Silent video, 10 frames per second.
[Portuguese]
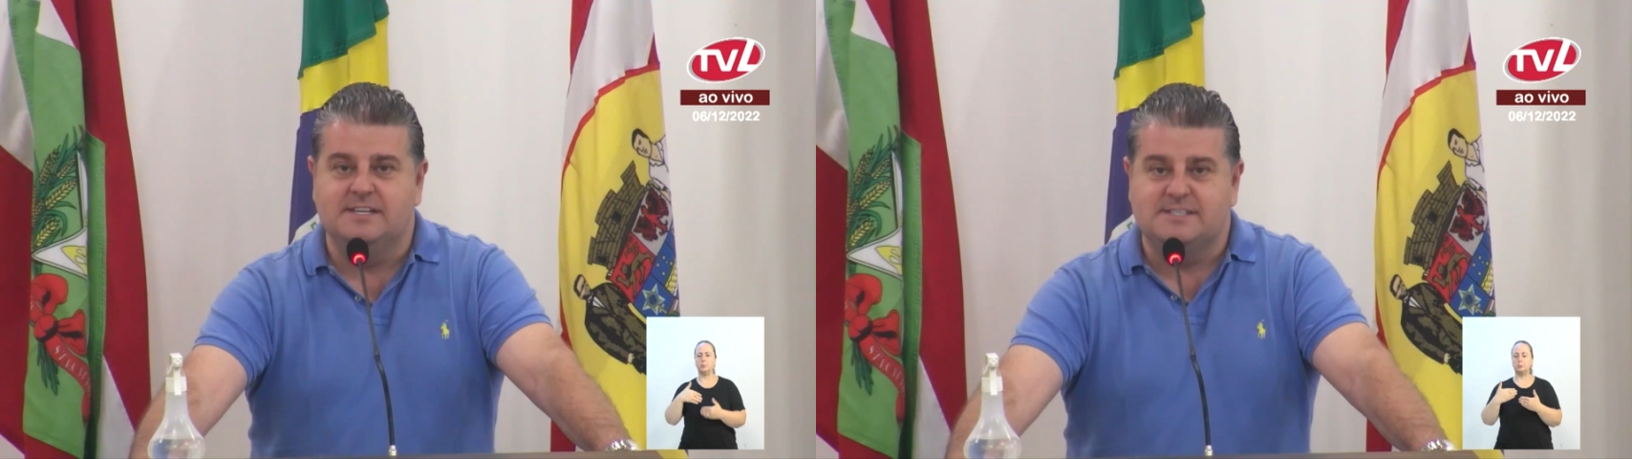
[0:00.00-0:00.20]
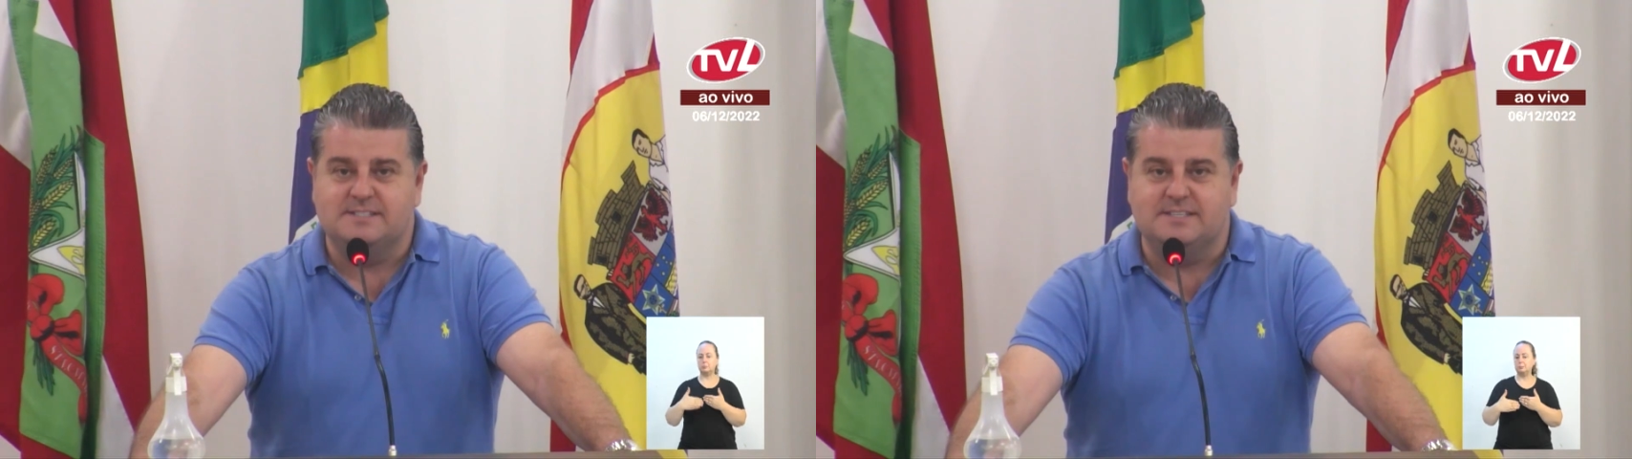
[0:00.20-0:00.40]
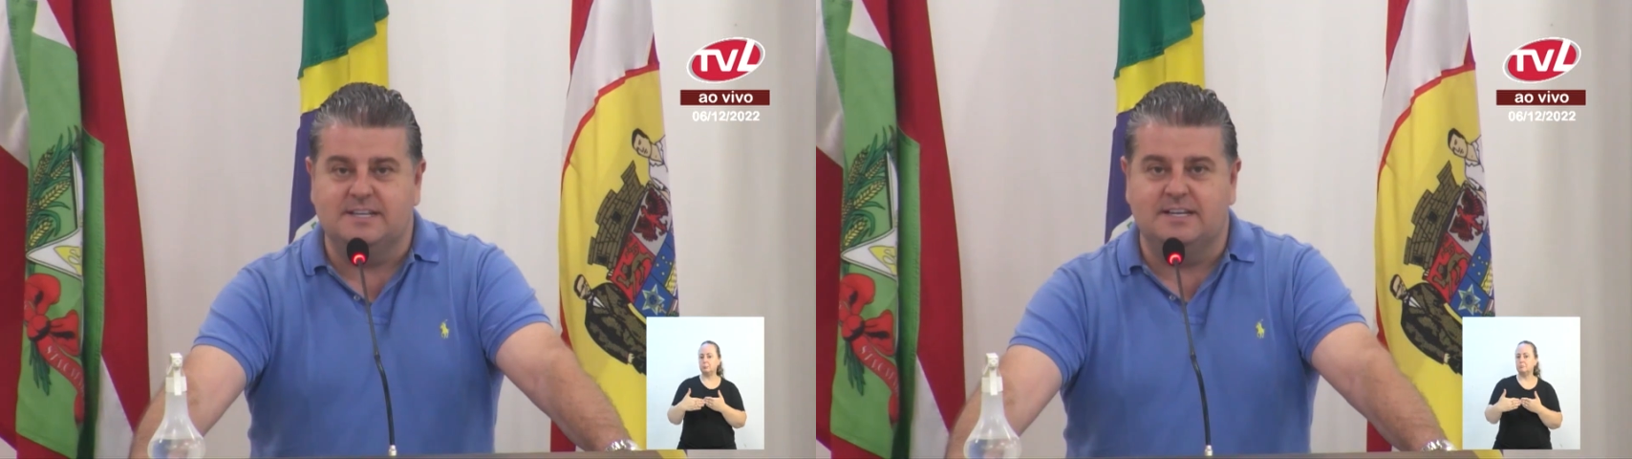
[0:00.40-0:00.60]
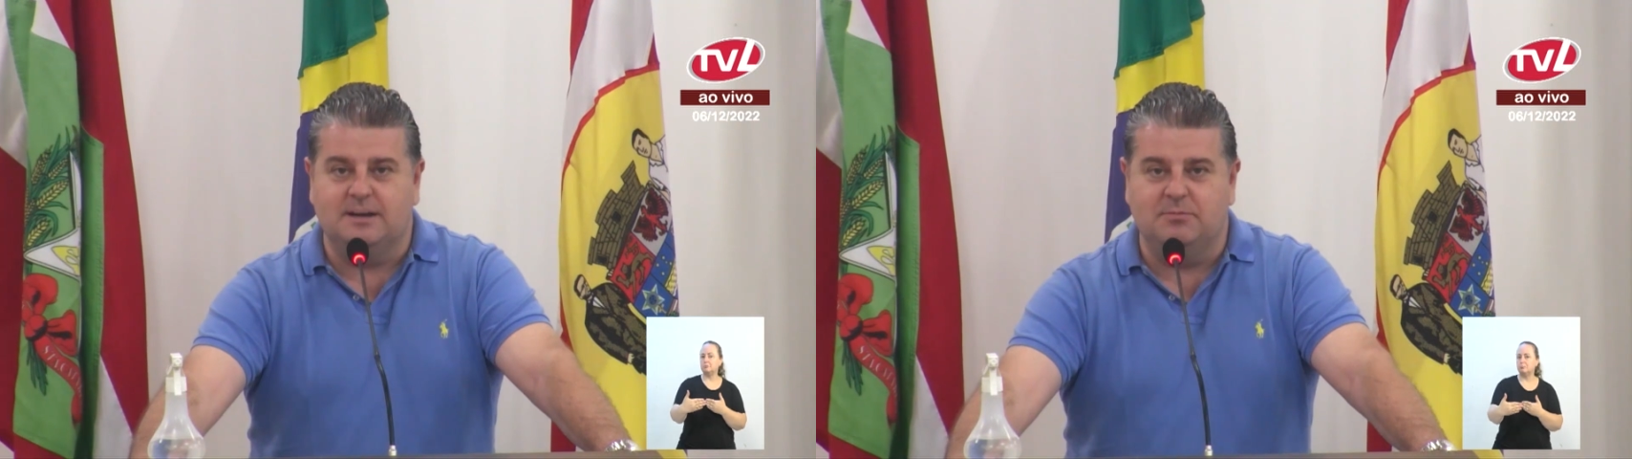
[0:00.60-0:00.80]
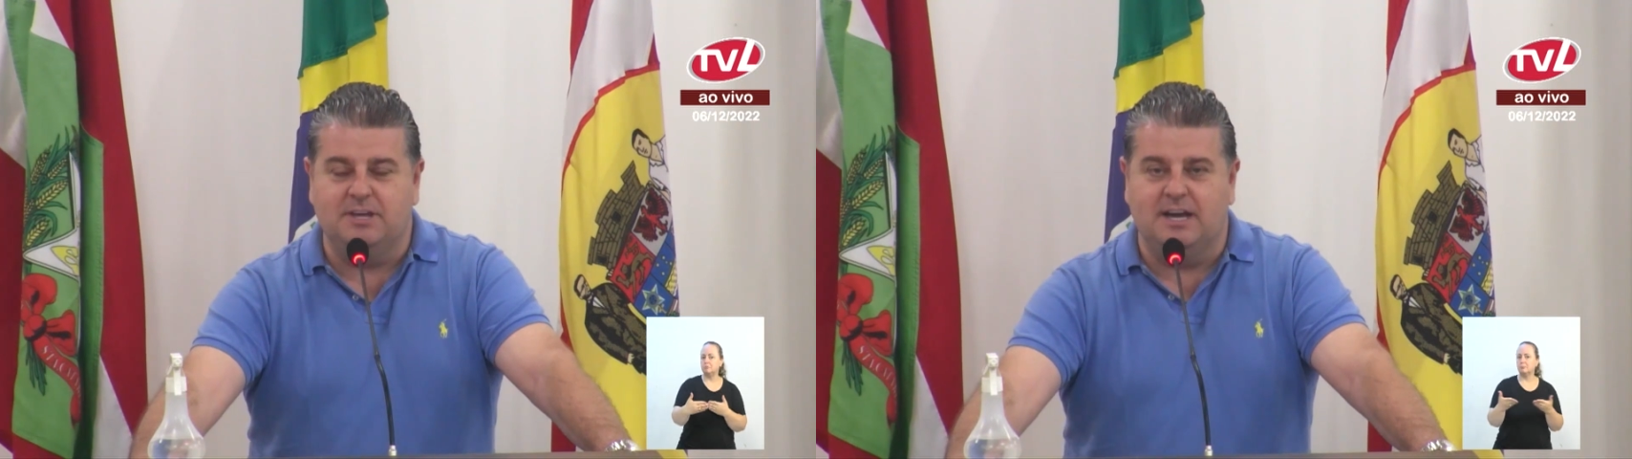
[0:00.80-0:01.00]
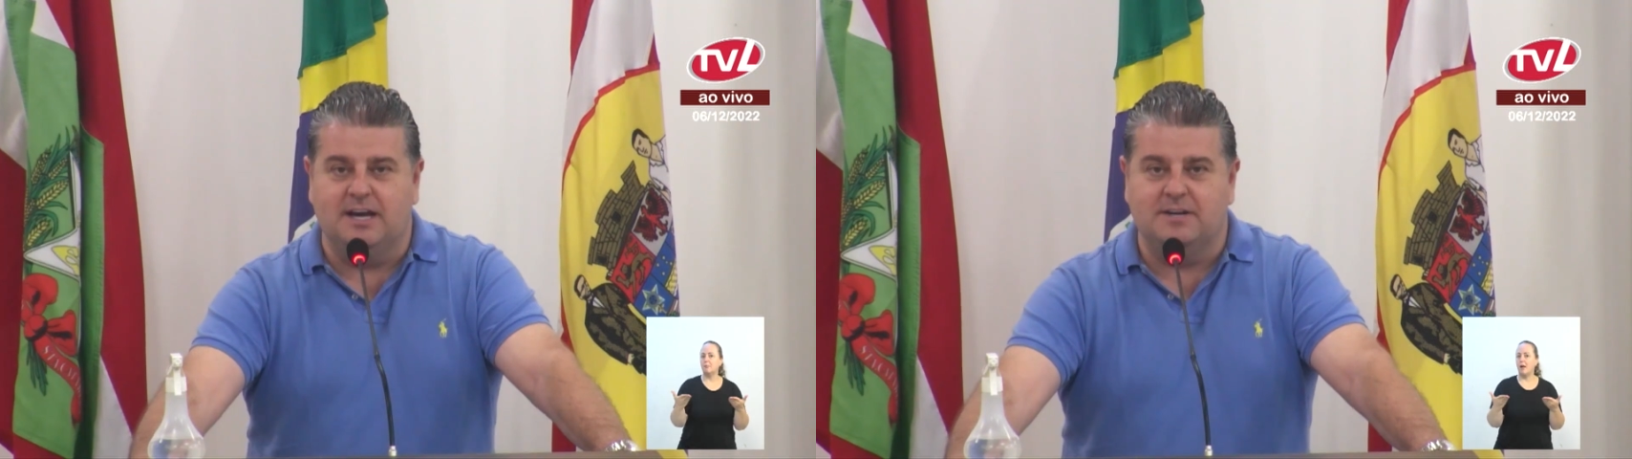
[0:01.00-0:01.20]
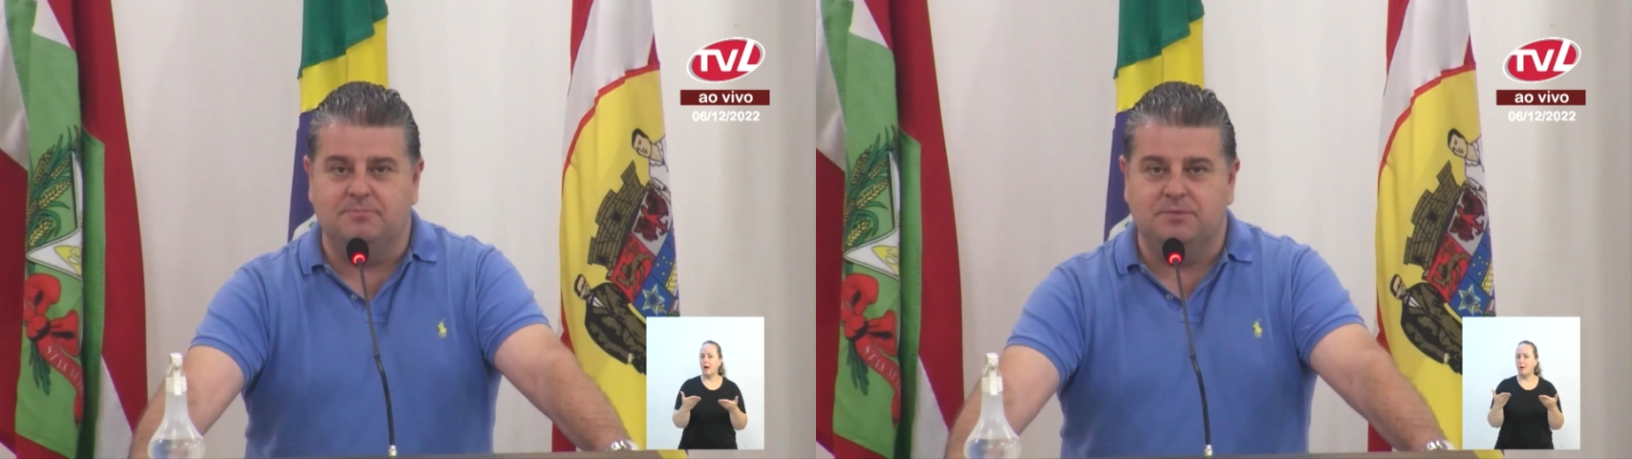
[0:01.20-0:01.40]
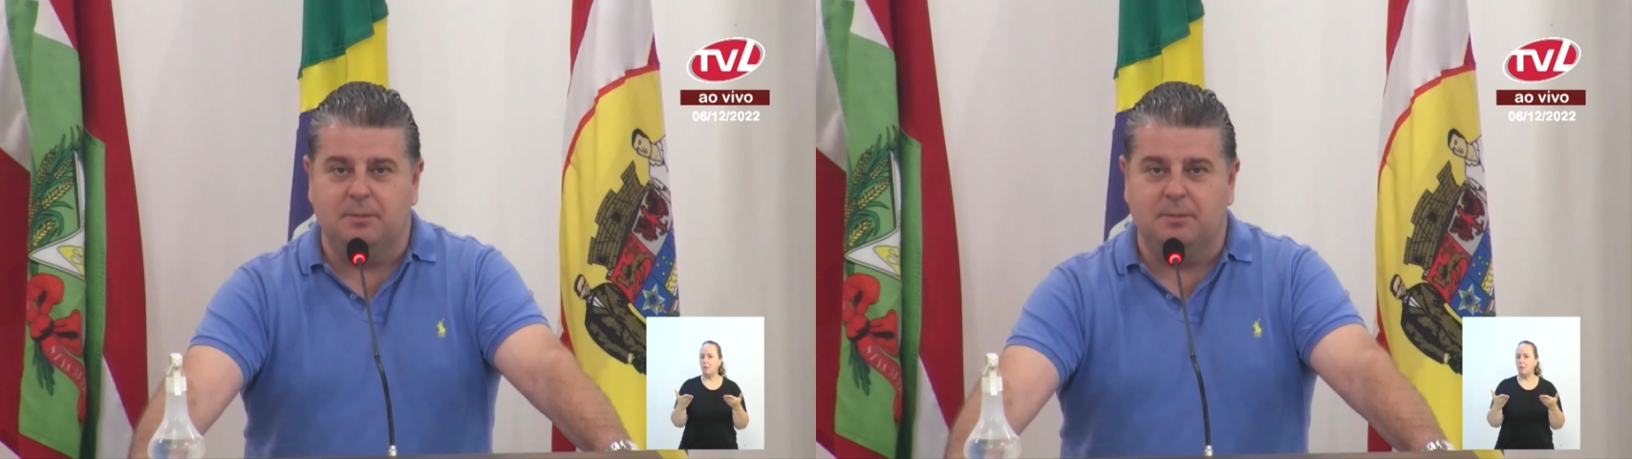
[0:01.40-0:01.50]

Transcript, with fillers: se encaminhar